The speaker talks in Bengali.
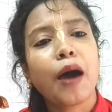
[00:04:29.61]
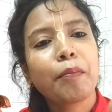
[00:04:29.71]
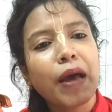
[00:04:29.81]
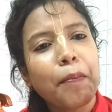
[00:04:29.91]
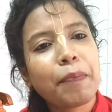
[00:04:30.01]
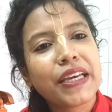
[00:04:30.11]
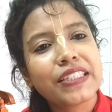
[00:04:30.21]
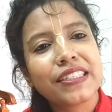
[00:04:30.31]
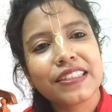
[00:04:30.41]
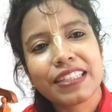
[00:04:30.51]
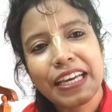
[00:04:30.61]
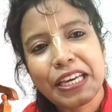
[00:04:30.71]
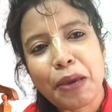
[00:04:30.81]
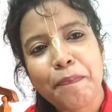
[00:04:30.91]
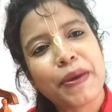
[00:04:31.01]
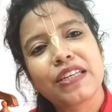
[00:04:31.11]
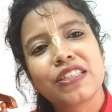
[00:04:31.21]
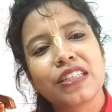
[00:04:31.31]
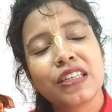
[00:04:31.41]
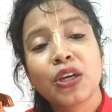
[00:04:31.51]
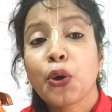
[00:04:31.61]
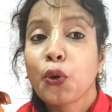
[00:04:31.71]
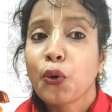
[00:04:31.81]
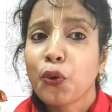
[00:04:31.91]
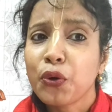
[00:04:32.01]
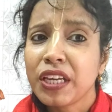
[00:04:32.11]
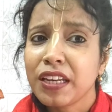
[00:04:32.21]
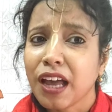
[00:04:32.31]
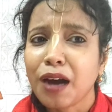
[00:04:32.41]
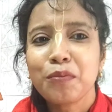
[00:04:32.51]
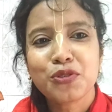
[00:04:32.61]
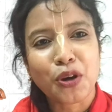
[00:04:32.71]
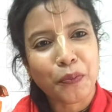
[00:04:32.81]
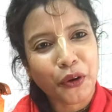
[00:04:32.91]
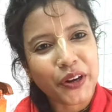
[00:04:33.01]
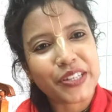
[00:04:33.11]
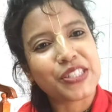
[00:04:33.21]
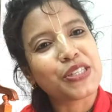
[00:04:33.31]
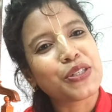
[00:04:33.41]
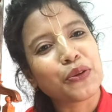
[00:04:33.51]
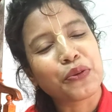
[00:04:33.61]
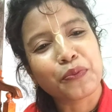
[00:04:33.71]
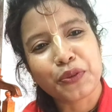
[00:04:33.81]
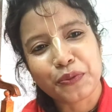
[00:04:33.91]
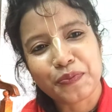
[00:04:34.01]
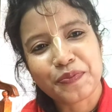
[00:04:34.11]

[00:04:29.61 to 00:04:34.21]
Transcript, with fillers: আমরা বেশি থেকে বেশি হরি নাম জপ করার চেষ্টা করব